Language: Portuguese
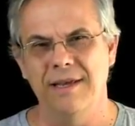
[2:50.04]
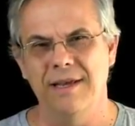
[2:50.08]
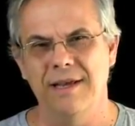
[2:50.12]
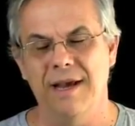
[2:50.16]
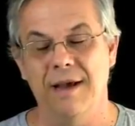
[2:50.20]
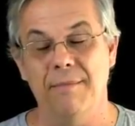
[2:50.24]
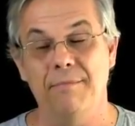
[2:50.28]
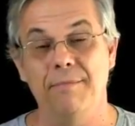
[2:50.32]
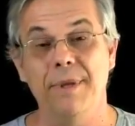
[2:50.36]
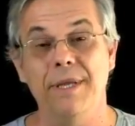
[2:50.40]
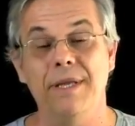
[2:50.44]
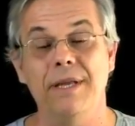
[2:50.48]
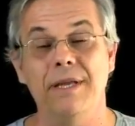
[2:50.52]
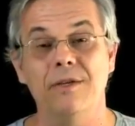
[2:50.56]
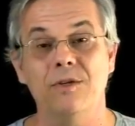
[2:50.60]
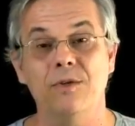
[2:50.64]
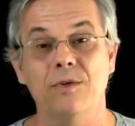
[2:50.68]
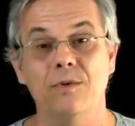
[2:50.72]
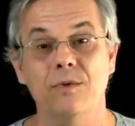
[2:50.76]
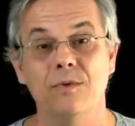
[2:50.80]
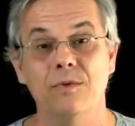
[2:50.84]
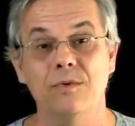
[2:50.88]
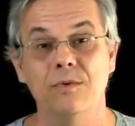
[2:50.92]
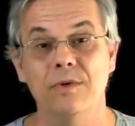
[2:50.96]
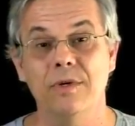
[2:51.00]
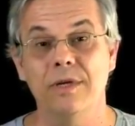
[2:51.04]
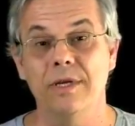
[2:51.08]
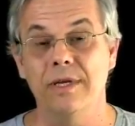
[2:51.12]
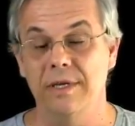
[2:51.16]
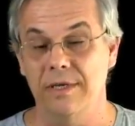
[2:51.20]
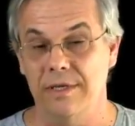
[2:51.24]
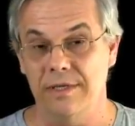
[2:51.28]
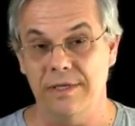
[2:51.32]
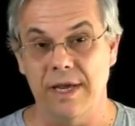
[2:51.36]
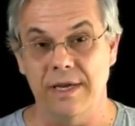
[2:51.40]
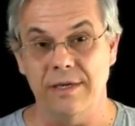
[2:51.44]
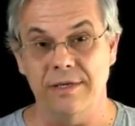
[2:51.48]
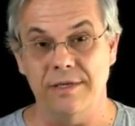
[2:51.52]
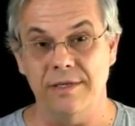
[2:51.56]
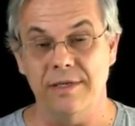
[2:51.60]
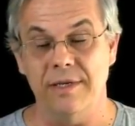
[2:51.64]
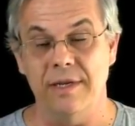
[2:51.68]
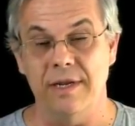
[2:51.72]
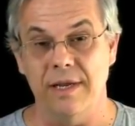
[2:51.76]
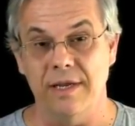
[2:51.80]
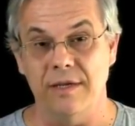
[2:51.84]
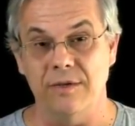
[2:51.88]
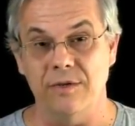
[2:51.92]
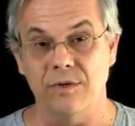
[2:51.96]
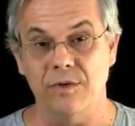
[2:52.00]
Apenas um está em
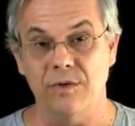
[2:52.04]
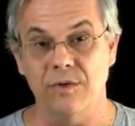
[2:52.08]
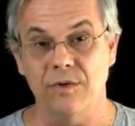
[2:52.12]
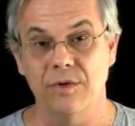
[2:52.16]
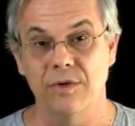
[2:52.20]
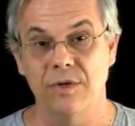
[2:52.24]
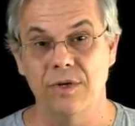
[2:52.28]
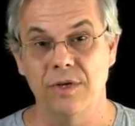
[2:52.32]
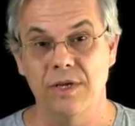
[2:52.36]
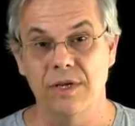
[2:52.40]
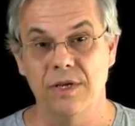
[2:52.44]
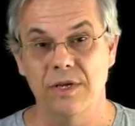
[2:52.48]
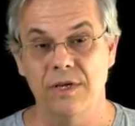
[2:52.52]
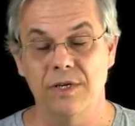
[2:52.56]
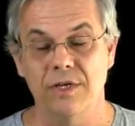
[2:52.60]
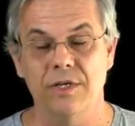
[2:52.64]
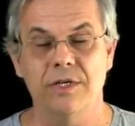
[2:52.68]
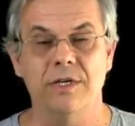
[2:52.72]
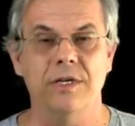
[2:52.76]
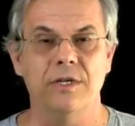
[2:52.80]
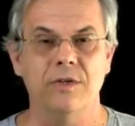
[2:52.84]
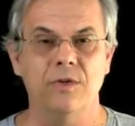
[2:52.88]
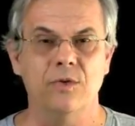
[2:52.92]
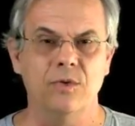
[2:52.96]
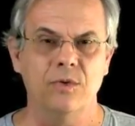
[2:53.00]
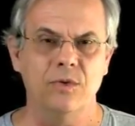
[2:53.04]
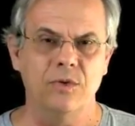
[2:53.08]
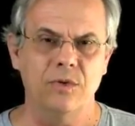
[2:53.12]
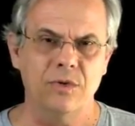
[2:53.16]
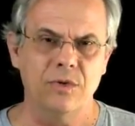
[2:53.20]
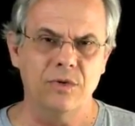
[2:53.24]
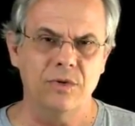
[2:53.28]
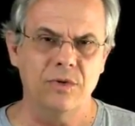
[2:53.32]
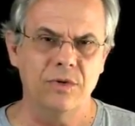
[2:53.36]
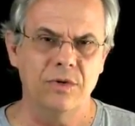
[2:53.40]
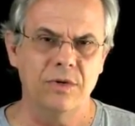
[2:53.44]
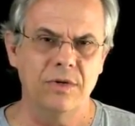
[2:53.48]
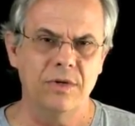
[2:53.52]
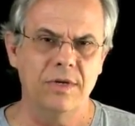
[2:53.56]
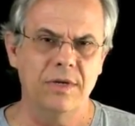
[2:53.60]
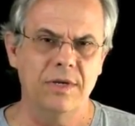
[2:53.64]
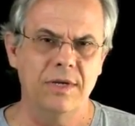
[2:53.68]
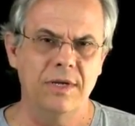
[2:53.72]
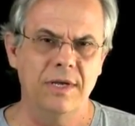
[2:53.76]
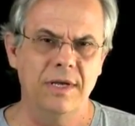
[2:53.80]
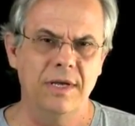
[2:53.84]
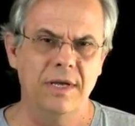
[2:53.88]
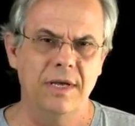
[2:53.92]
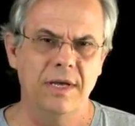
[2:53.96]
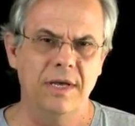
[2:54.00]
silêncio: Jesus.
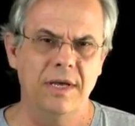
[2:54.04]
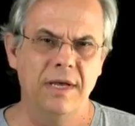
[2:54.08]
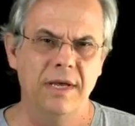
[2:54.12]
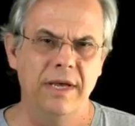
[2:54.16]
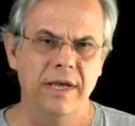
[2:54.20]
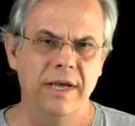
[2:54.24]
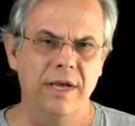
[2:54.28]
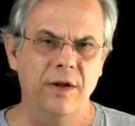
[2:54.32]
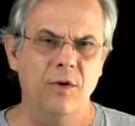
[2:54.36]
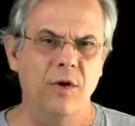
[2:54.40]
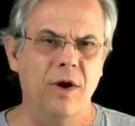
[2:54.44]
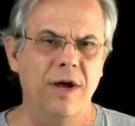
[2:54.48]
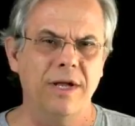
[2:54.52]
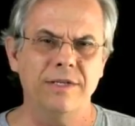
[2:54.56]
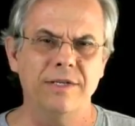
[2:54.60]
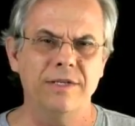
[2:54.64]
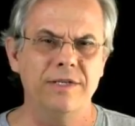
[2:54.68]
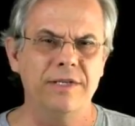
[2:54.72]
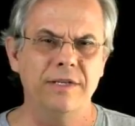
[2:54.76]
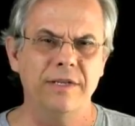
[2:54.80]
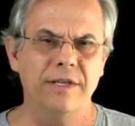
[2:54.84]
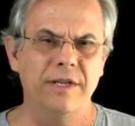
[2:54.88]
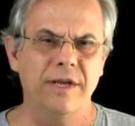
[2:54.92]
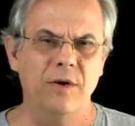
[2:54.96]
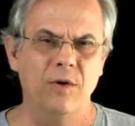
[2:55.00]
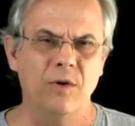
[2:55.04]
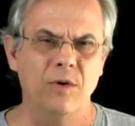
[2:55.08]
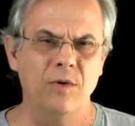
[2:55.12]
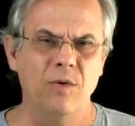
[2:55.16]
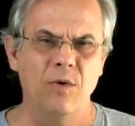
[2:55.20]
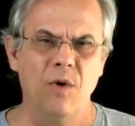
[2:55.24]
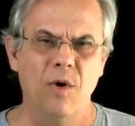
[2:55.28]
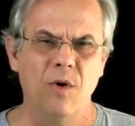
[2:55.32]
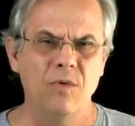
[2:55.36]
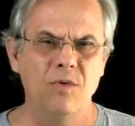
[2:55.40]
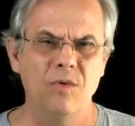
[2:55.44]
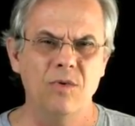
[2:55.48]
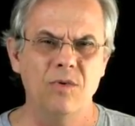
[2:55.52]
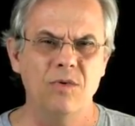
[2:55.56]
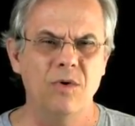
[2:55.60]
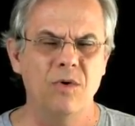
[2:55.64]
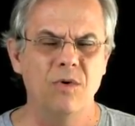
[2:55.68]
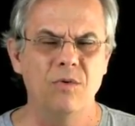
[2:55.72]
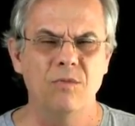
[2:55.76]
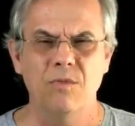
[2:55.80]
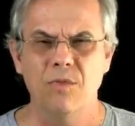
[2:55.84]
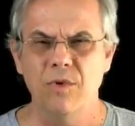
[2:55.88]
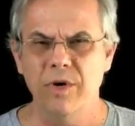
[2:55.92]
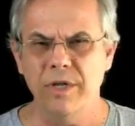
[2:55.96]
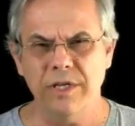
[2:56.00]
Herodes interrogou-o com
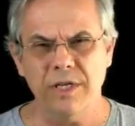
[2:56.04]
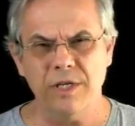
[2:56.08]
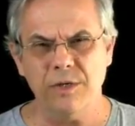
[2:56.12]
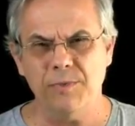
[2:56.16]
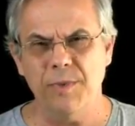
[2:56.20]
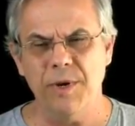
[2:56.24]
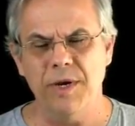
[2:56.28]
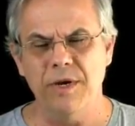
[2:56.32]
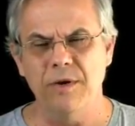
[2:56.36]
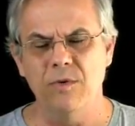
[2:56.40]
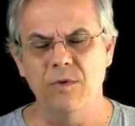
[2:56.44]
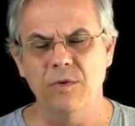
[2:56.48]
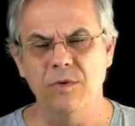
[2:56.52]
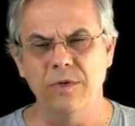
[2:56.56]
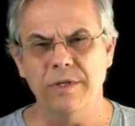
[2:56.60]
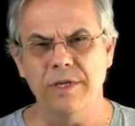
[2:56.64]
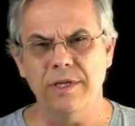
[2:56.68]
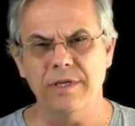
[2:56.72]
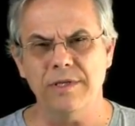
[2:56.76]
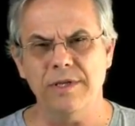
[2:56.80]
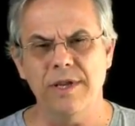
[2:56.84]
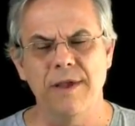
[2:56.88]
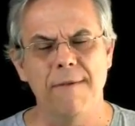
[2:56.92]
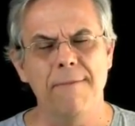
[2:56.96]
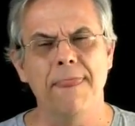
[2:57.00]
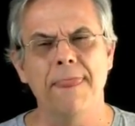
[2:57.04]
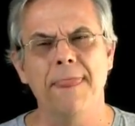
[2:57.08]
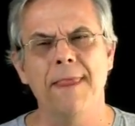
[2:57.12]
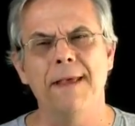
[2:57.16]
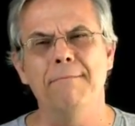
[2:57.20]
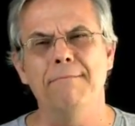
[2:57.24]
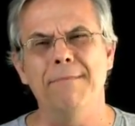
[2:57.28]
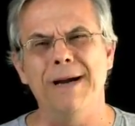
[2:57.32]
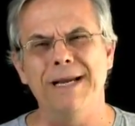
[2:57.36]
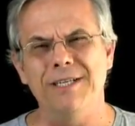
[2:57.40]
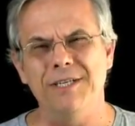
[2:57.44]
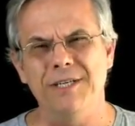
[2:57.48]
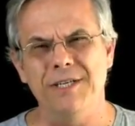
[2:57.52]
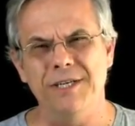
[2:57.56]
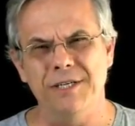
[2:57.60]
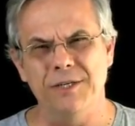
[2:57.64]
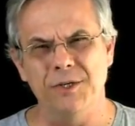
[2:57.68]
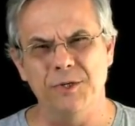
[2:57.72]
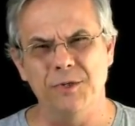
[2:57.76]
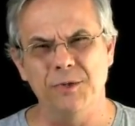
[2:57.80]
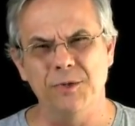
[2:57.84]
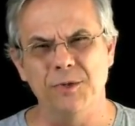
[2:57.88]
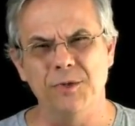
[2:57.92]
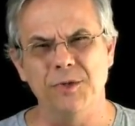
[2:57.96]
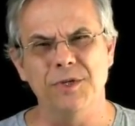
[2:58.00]
muitas perguntas, mas
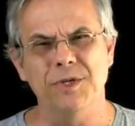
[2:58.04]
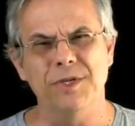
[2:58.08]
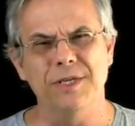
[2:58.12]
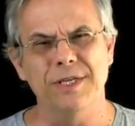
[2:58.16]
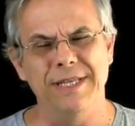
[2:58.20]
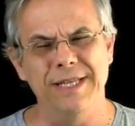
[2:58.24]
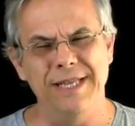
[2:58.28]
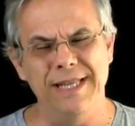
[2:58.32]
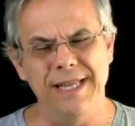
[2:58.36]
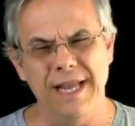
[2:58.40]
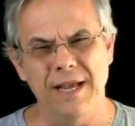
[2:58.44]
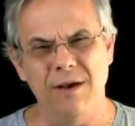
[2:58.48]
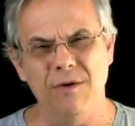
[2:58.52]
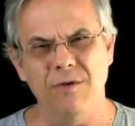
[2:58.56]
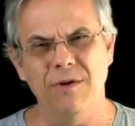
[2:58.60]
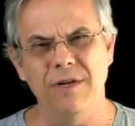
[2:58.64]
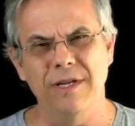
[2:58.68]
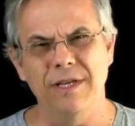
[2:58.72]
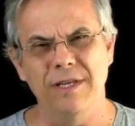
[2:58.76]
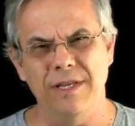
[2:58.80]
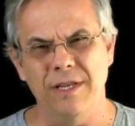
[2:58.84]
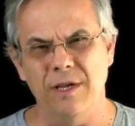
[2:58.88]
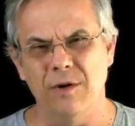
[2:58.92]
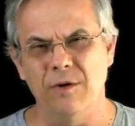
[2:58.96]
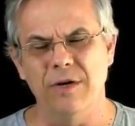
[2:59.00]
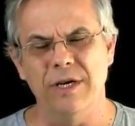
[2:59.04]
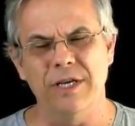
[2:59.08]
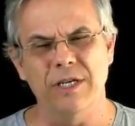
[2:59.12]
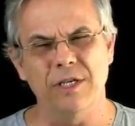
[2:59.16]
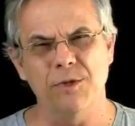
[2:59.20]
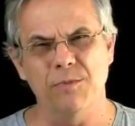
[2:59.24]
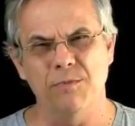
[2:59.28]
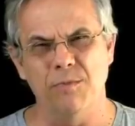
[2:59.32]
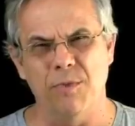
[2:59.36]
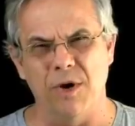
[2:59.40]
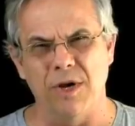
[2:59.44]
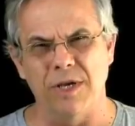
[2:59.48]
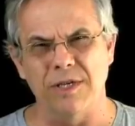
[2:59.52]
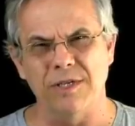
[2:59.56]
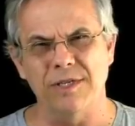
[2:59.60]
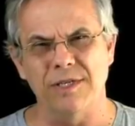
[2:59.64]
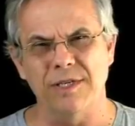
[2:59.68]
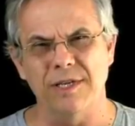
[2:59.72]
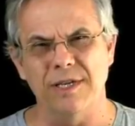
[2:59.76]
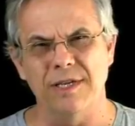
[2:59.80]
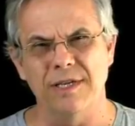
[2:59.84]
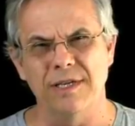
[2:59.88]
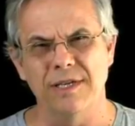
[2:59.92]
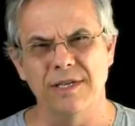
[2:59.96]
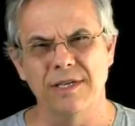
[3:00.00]
Jesus não lhe deu
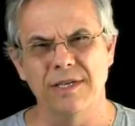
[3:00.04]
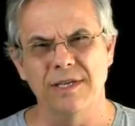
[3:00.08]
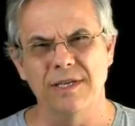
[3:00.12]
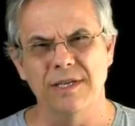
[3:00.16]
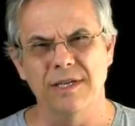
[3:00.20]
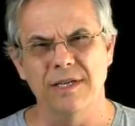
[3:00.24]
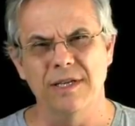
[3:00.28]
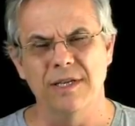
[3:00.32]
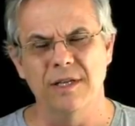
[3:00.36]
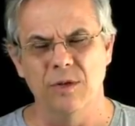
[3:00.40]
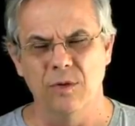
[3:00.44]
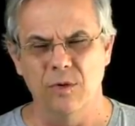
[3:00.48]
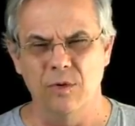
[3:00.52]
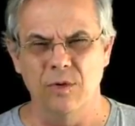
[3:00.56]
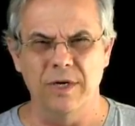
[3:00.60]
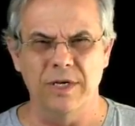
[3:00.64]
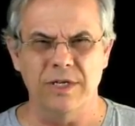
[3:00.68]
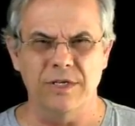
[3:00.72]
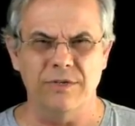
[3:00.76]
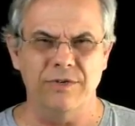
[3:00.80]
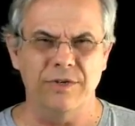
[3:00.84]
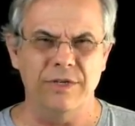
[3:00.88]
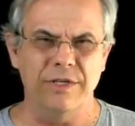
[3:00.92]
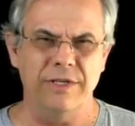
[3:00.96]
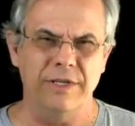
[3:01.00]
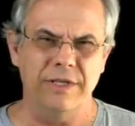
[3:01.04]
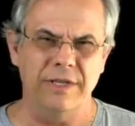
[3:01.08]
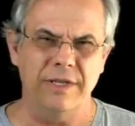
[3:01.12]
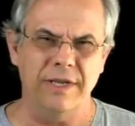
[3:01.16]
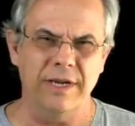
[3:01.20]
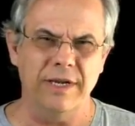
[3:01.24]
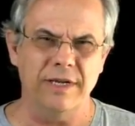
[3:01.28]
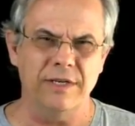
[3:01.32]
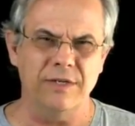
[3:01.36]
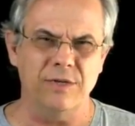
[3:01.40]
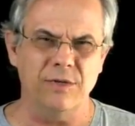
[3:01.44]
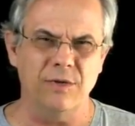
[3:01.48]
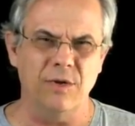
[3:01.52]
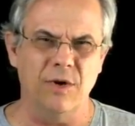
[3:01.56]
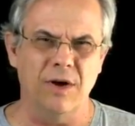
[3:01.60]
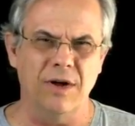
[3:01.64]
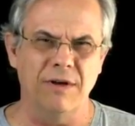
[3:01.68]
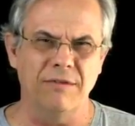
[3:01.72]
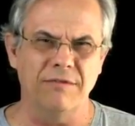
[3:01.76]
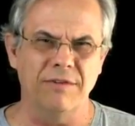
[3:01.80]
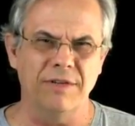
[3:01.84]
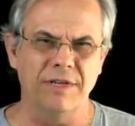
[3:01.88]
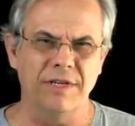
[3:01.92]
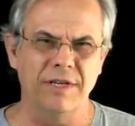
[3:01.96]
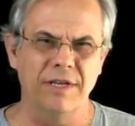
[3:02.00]
resposta. Lucas 23,
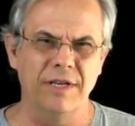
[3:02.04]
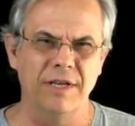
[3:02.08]
9.